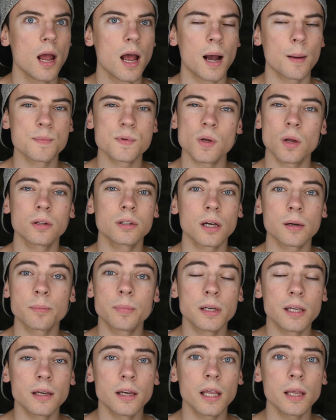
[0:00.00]
Am Sonntag
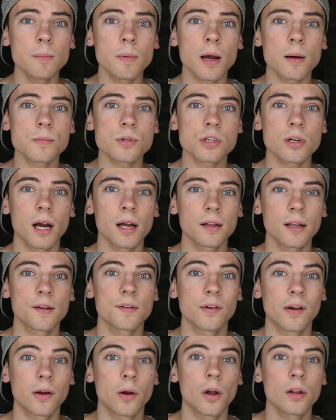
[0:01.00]
bin ich nicht mehr am Start,
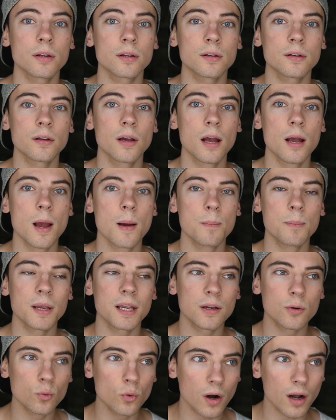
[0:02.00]
also ihr könnt
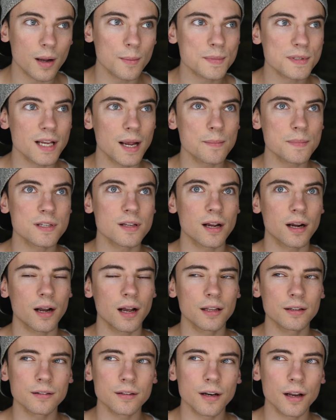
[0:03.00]
mich nur am Samstag
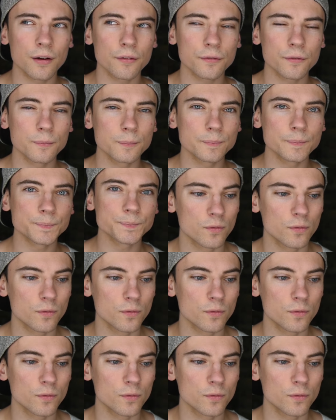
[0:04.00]
antreffen.